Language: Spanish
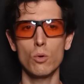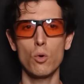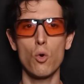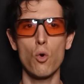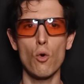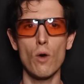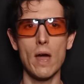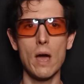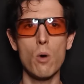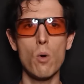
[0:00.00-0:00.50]

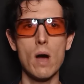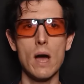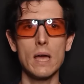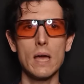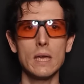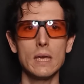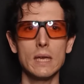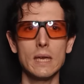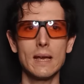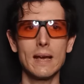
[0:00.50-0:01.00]
con agua
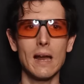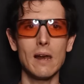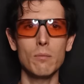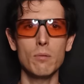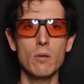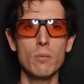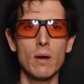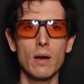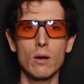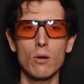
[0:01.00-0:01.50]
y cal
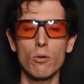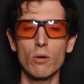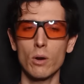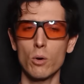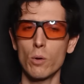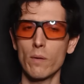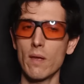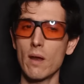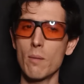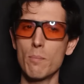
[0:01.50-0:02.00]
viva, que lo
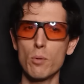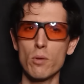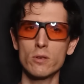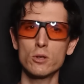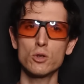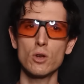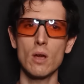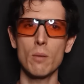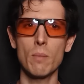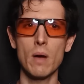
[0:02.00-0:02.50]
recordar, el
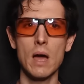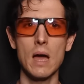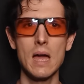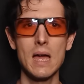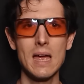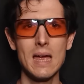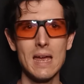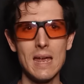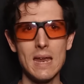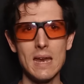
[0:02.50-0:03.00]
proceso se llama
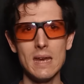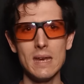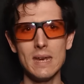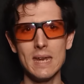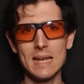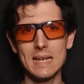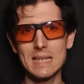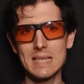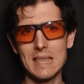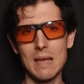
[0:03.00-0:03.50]

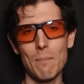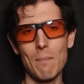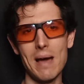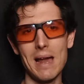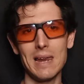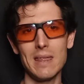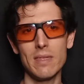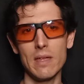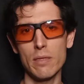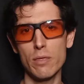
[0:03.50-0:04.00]

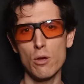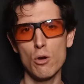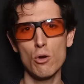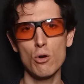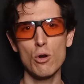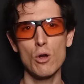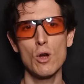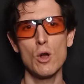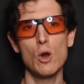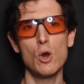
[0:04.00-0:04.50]

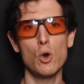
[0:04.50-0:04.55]
nixtamalización,